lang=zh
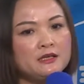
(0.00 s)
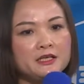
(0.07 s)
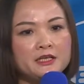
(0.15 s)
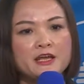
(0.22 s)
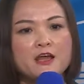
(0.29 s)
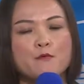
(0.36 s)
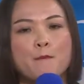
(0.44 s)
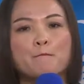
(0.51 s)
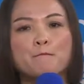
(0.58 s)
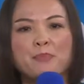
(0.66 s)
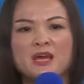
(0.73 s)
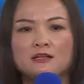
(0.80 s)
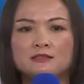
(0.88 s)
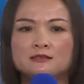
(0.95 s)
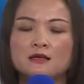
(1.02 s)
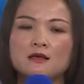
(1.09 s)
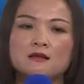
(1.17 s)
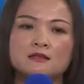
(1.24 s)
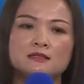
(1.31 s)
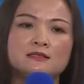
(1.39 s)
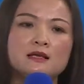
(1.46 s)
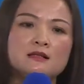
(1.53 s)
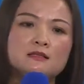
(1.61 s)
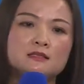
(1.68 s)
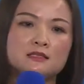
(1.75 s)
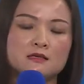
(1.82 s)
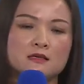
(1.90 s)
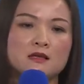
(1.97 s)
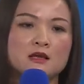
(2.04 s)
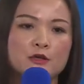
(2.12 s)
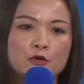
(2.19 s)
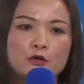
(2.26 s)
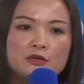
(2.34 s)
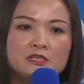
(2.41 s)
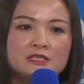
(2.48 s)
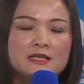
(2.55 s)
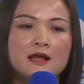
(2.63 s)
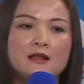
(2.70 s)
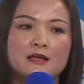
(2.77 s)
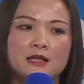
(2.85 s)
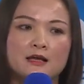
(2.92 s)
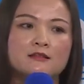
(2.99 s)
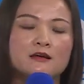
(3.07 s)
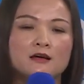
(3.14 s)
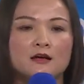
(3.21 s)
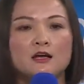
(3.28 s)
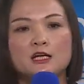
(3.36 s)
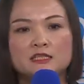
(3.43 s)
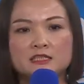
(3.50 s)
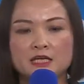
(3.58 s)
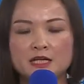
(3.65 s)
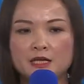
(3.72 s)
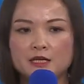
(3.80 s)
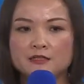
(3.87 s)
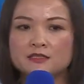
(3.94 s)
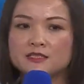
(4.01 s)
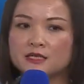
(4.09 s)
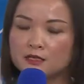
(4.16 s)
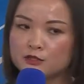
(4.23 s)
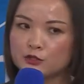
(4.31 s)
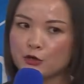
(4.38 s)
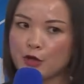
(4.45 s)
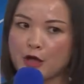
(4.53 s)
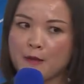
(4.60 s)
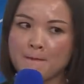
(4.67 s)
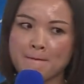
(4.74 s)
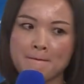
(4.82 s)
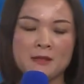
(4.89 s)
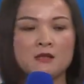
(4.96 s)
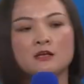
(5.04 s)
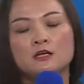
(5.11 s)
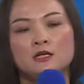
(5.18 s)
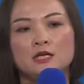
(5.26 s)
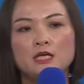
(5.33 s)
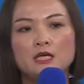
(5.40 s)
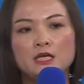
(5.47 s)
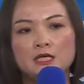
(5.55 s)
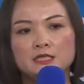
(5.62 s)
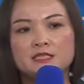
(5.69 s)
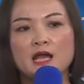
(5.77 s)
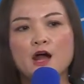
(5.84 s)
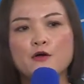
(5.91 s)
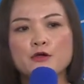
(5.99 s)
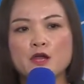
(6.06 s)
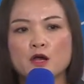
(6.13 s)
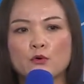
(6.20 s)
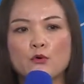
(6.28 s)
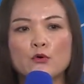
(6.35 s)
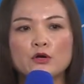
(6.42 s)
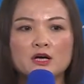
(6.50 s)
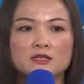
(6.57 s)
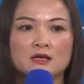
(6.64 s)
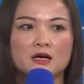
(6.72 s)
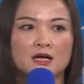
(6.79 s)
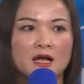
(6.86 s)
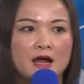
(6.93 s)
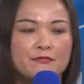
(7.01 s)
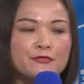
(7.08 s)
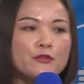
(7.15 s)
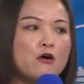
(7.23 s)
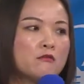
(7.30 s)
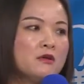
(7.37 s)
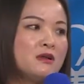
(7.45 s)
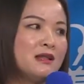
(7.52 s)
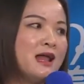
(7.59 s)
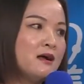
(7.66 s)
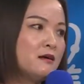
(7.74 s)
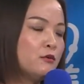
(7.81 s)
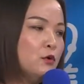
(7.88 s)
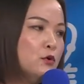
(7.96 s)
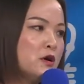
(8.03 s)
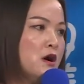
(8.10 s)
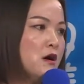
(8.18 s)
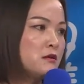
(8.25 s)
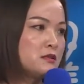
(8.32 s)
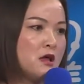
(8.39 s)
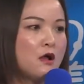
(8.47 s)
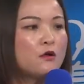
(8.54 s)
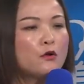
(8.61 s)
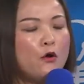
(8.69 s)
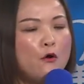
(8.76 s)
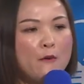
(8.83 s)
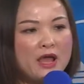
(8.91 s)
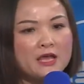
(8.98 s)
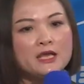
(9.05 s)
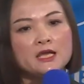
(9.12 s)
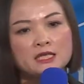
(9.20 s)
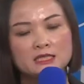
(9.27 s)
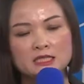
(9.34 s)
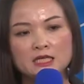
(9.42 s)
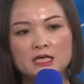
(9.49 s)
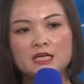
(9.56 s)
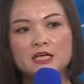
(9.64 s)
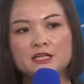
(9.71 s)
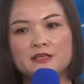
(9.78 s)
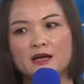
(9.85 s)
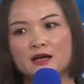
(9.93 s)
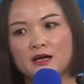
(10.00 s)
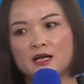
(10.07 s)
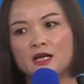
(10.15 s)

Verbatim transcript: 理念，秉着正直与善良的经营哲学。以超越顾客的感动，让顾客成功为第一的